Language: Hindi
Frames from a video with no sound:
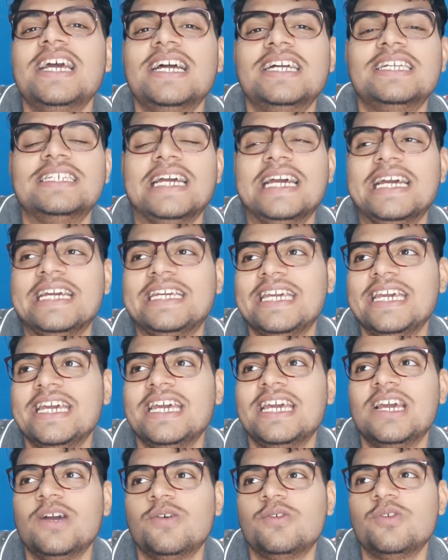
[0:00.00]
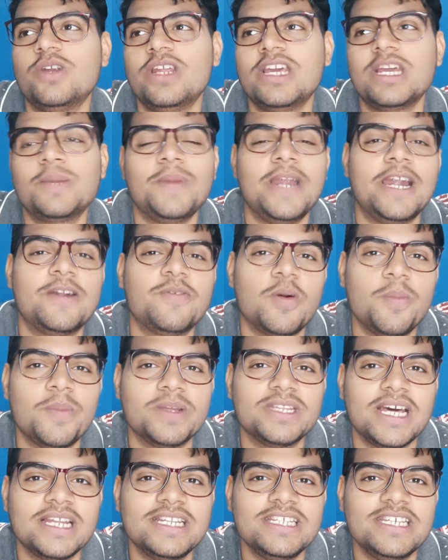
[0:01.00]
कि उन्होंने एक प्लेटफॉर्म
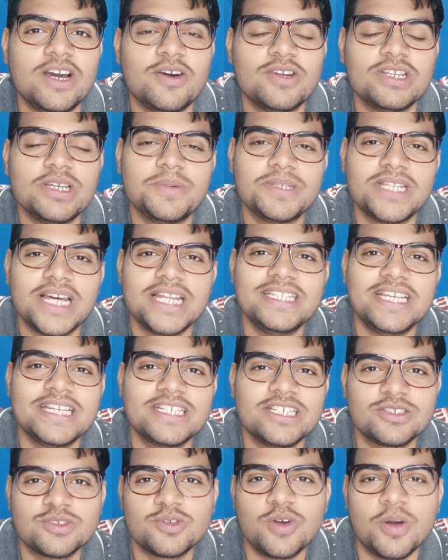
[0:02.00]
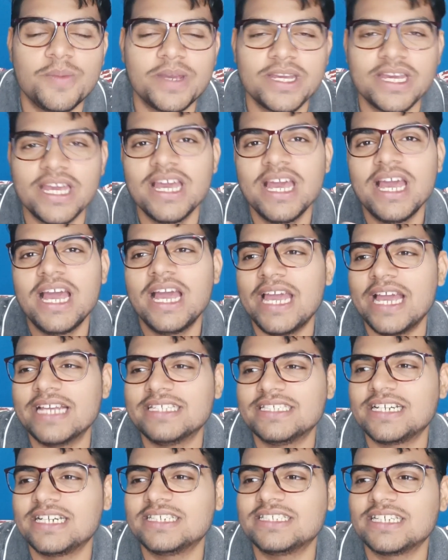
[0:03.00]
बता दिया और ये बता दिया कि इसको हमें ऐसे
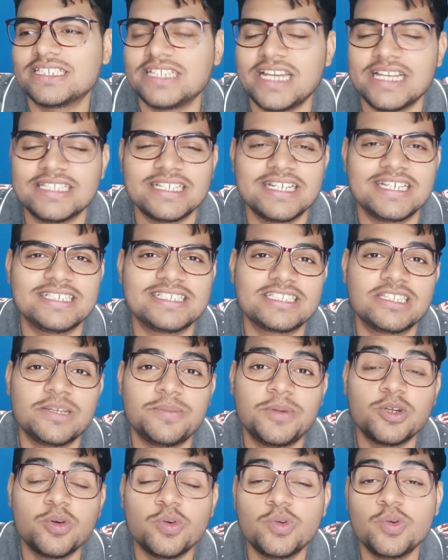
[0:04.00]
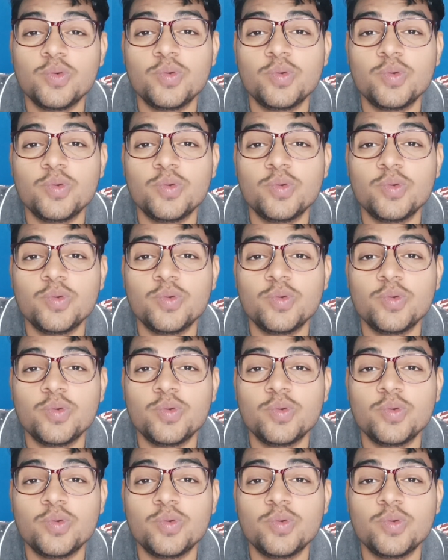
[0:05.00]
कर सकते हैं ऐसे कर सकते हैं बट उन